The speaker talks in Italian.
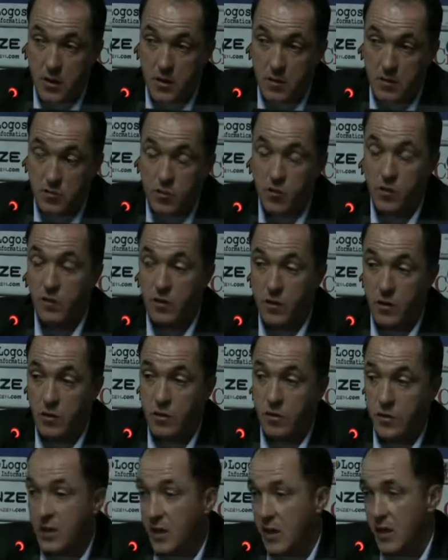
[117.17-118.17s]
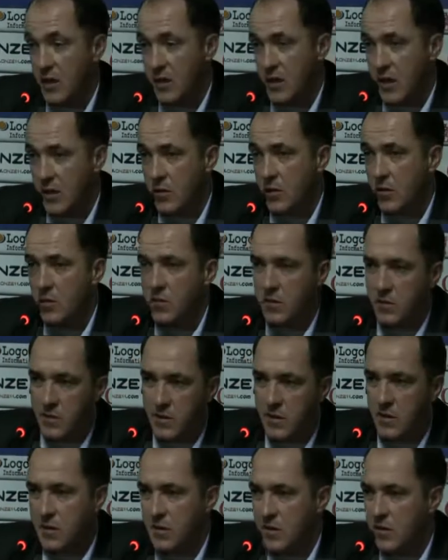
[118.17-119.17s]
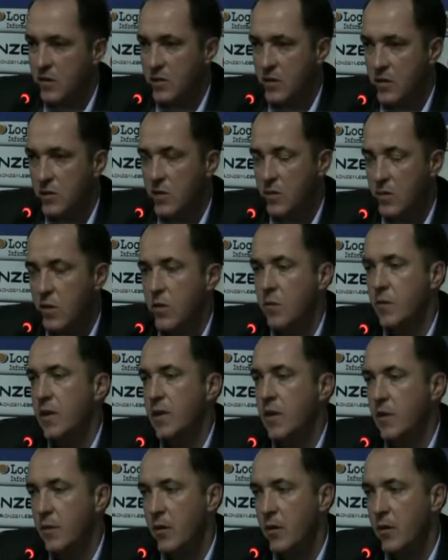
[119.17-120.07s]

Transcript: un giovane come D'Alessandro che ultimamente sta facendo meno bene,